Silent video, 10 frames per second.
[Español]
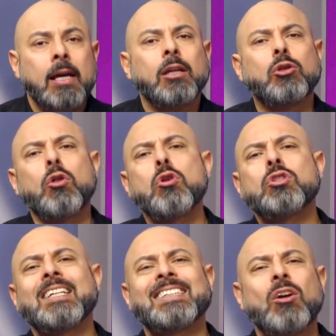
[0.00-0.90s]
Y todos
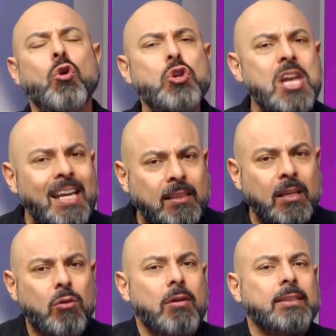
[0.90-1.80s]
los que se
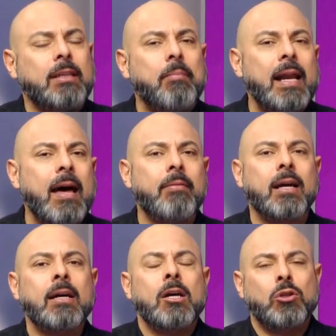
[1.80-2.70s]
conecten con esta
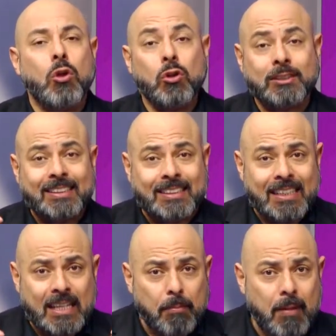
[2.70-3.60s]
palabra, todos los que
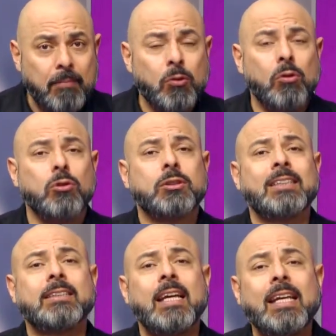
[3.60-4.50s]
estén llamando, los
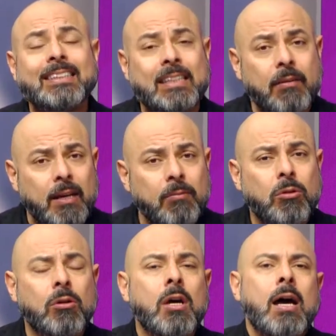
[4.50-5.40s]
que estén
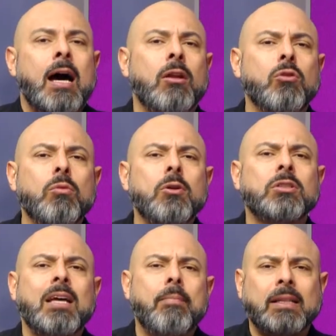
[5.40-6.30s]
escribiendo a los
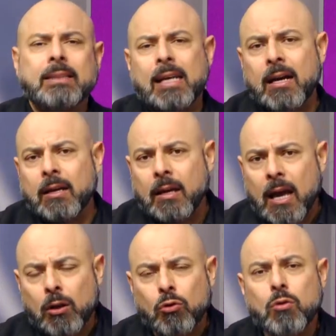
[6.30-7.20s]
números que aparecerán
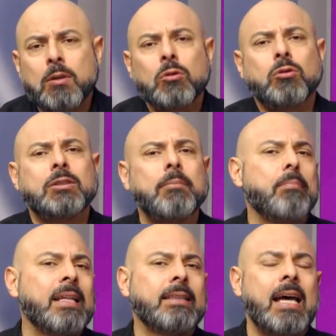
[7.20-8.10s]
en algunos minutos en
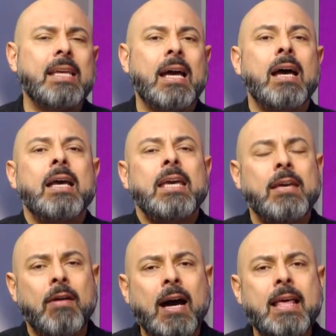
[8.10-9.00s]
pantalla
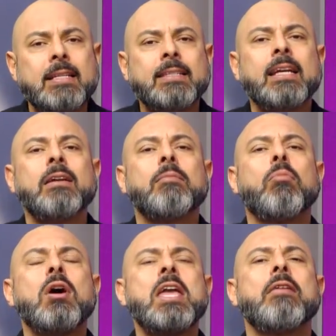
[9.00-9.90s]
y van a decir,
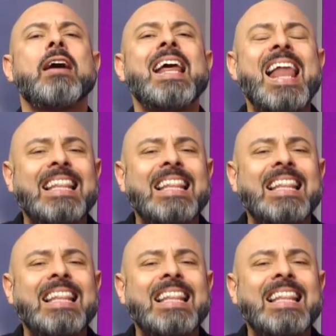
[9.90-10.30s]
voy a llevar al